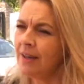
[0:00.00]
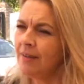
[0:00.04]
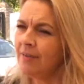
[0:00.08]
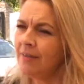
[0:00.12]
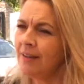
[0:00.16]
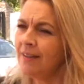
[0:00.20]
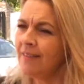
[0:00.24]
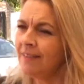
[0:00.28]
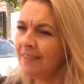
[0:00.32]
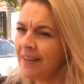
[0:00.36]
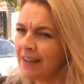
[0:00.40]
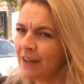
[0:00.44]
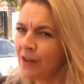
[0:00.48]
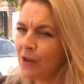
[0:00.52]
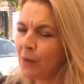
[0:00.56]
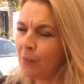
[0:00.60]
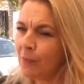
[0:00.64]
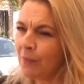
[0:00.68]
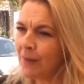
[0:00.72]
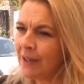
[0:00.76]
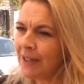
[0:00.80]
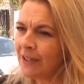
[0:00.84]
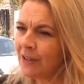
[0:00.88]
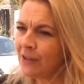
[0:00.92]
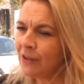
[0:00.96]
vender los
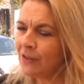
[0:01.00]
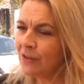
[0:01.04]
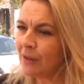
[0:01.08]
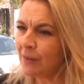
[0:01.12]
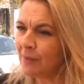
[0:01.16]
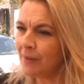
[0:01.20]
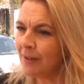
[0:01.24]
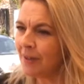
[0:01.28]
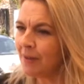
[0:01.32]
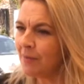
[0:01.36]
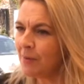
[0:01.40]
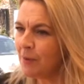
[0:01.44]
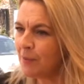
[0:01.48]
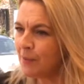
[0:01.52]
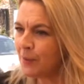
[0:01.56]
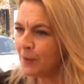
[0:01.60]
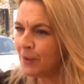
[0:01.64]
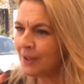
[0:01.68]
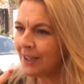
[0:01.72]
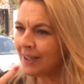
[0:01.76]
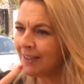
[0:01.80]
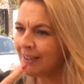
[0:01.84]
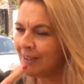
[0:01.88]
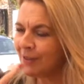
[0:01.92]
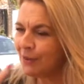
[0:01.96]
platos también es muy
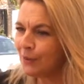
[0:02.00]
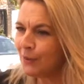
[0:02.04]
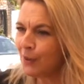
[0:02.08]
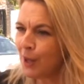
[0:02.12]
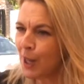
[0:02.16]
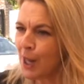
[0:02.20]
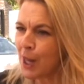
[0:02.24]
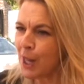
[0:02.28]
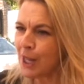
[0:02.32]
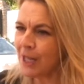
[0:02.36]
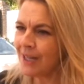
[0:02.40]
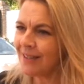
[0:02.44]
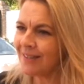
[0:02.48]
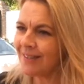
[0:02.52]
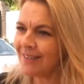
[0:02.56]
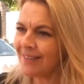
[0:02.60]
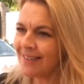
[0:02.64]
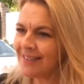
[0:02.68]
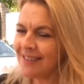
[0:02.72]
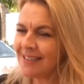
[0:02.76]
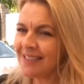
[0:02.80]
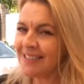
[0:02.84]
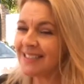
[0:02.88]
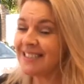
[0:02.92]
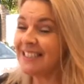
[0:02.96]
importante, tú
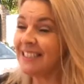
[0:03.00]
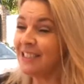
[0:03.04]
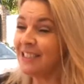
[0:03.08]
dices, y